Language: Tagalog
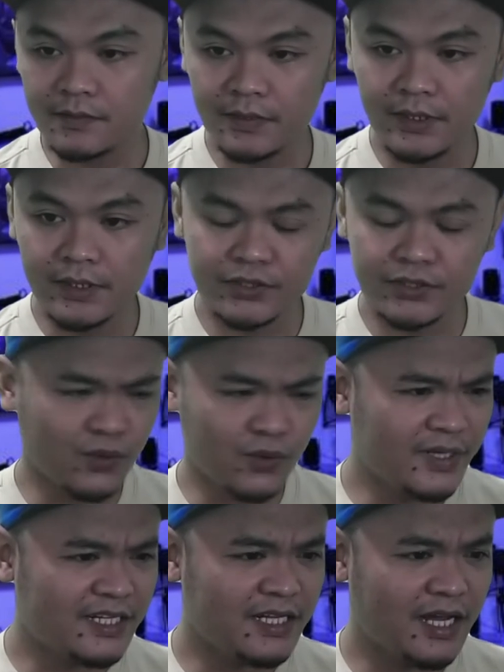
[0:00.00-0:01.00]
So what
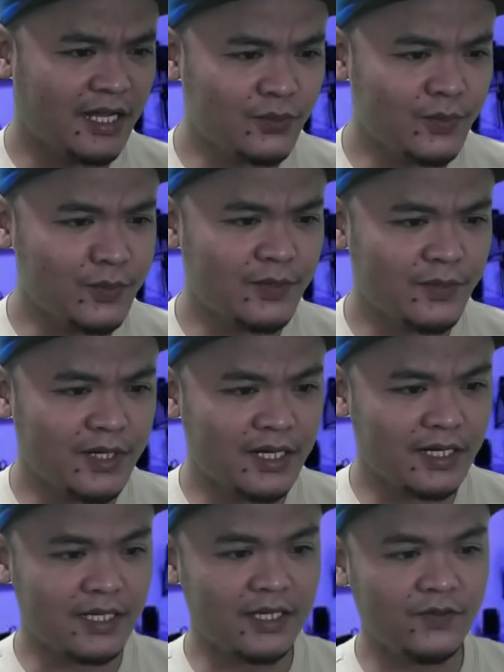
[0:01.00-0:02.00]
are ano ba yung mga
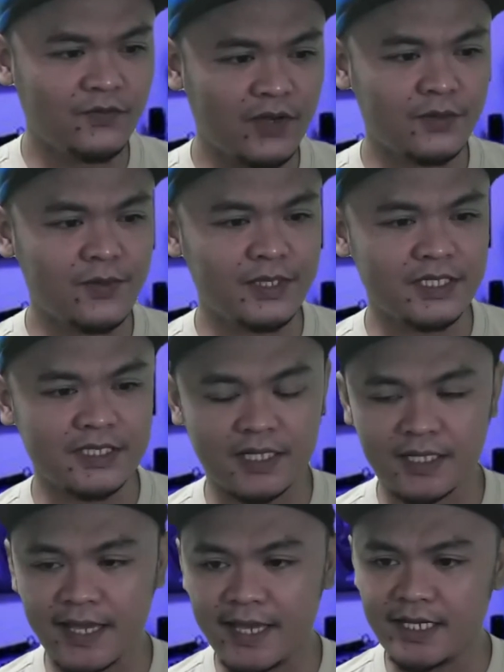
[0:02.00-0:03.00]
key benefits ng
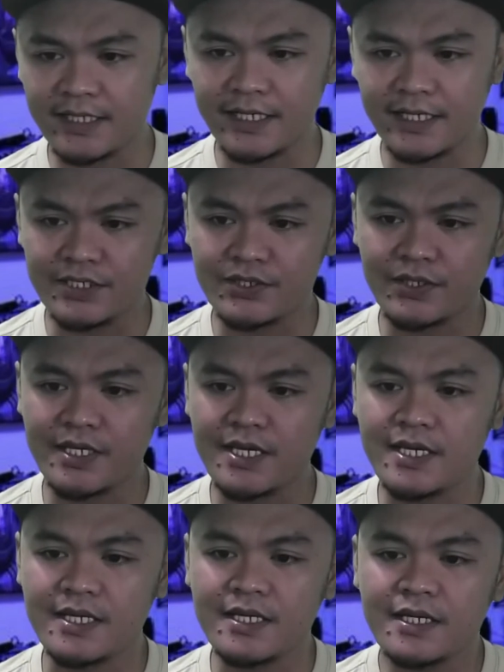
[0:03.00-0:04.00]
ng Angel
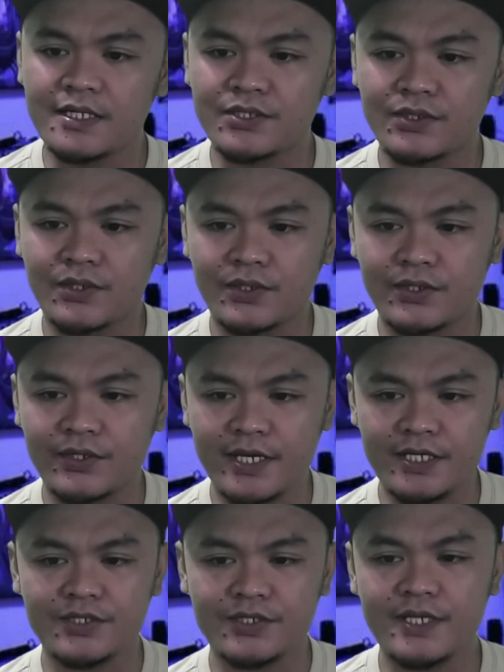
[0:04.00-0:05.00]
E? So yung
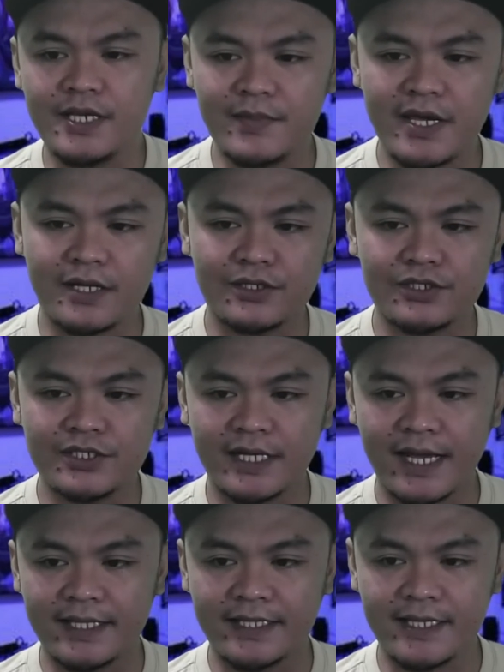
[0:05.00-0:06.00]
Angel E meron siyang
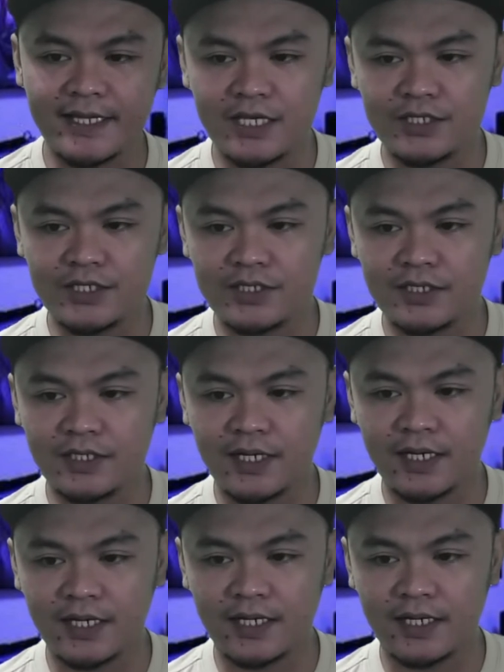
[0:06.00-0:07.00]
anti-aging
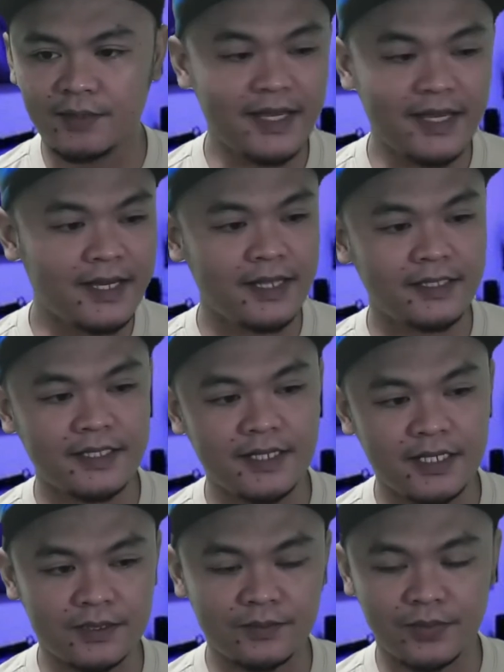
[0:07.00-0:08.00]
uh, mega
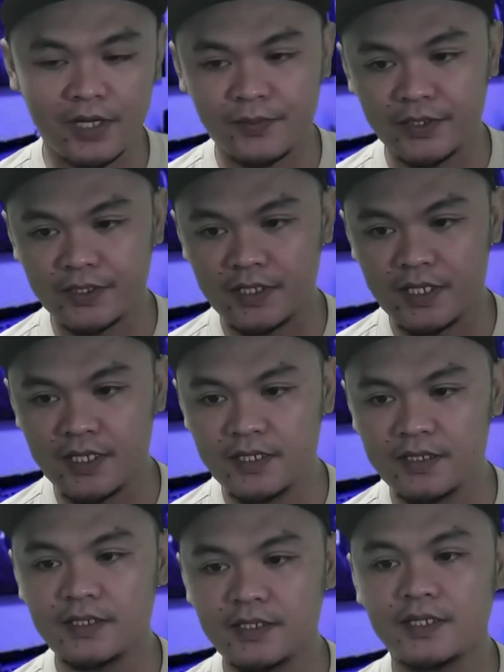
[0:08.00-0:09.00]
anti-aging property,
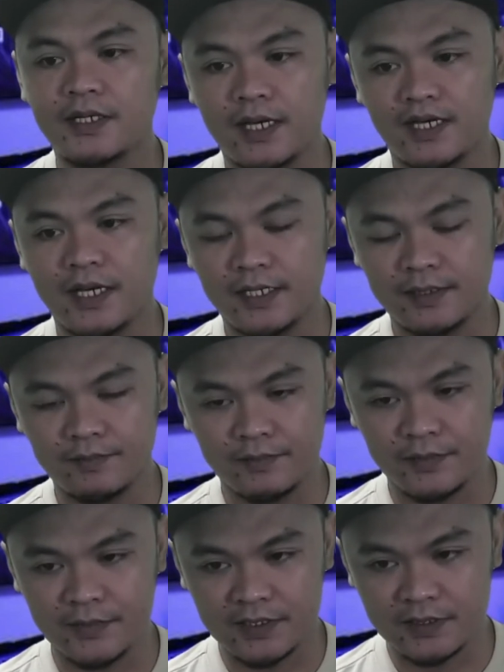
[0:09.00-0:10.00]

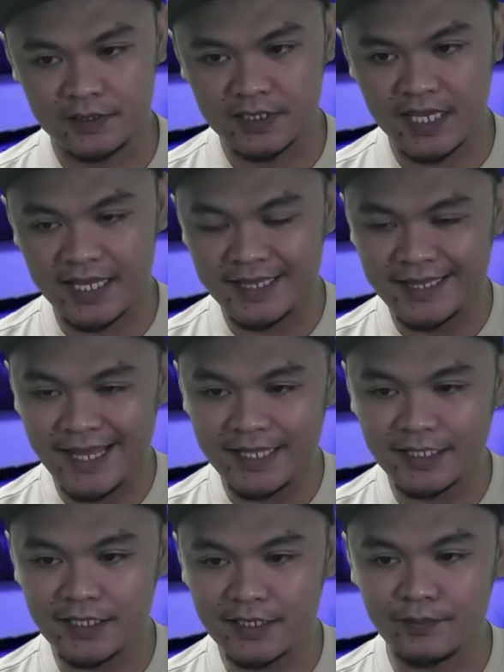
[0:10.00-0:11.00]
um, skin
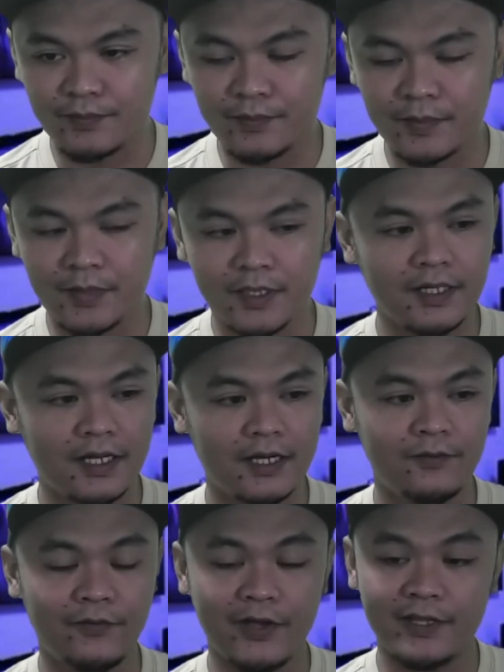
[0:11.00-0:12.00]
lightening
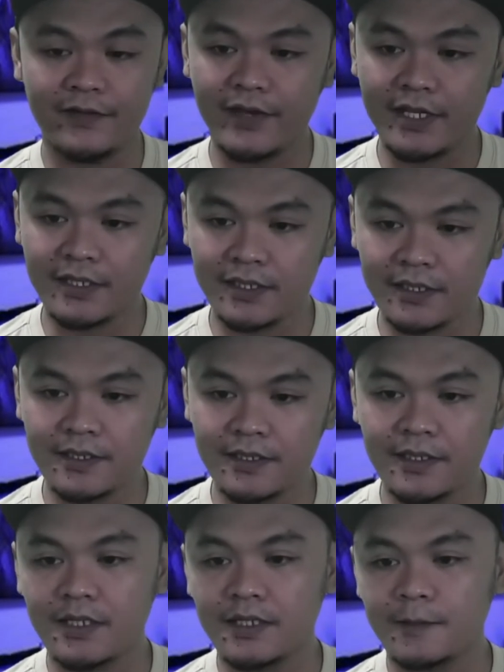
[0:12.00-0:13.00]
uh, benefit,
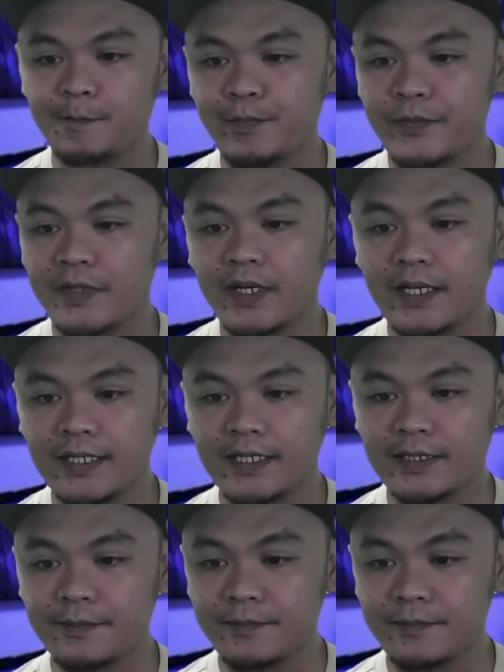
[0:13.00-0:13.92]
uh,